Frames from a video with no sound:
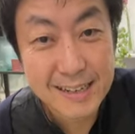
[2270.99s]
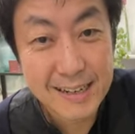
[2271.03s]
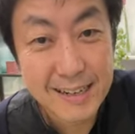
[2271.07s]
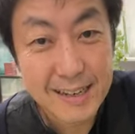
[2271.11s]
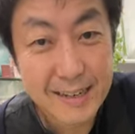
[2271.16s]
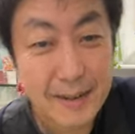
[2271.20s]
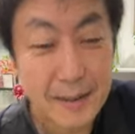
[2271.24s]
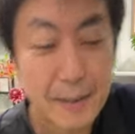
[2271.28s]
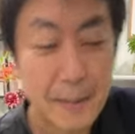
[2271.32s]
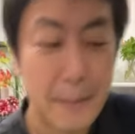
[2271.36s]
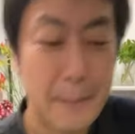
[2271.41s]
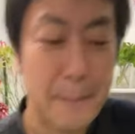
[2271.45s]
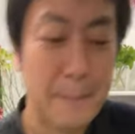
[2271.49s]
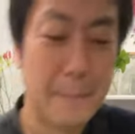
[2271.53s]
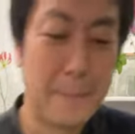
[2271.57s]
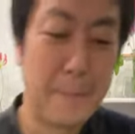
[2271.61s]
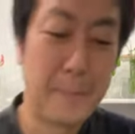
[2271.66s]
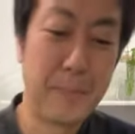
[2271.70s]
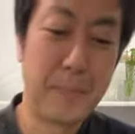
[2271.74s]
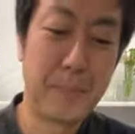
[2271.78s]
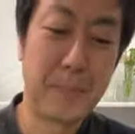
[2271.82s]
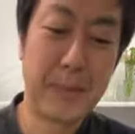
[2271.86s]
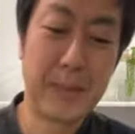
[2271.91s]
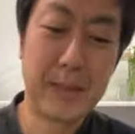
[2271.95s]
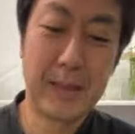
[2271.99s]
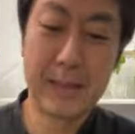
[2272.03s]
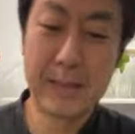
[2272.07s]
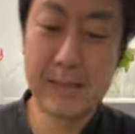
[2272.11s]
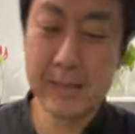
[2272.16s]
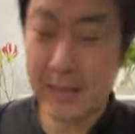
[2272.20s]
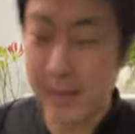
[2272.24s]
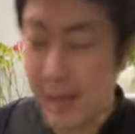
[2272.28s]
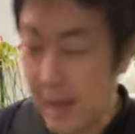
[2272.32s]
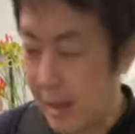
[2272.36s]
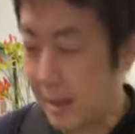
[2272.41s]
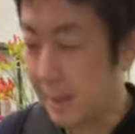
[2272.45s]
はい。
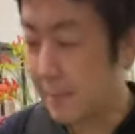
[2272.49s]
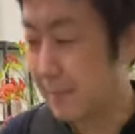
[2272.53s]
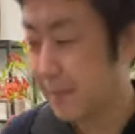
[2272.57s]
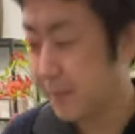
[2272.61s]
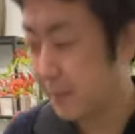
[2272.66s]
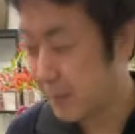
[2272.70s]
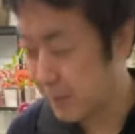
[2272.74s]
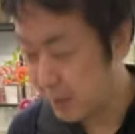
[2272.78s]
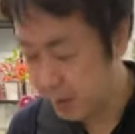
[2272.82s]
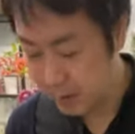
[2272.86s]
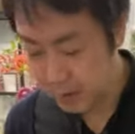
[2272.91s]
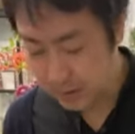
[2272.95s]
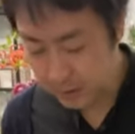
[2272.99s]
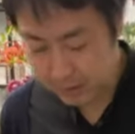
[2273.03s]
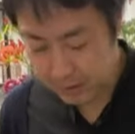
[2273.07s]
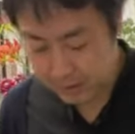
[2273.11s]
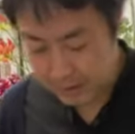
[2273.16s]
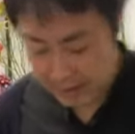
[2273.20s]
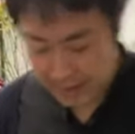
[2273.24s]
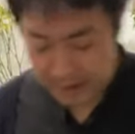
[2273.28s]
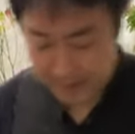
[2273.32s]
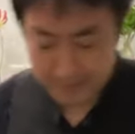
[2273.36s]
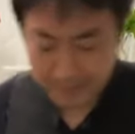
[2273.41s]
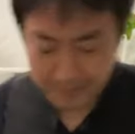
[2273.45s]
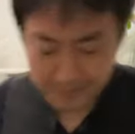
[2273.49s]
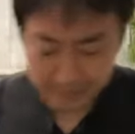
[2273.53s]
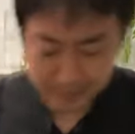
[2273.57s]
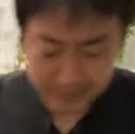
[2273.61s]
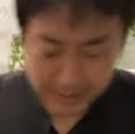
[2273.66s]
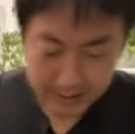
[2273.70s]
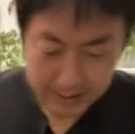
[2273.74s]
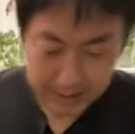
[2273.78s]
さあ、ということで、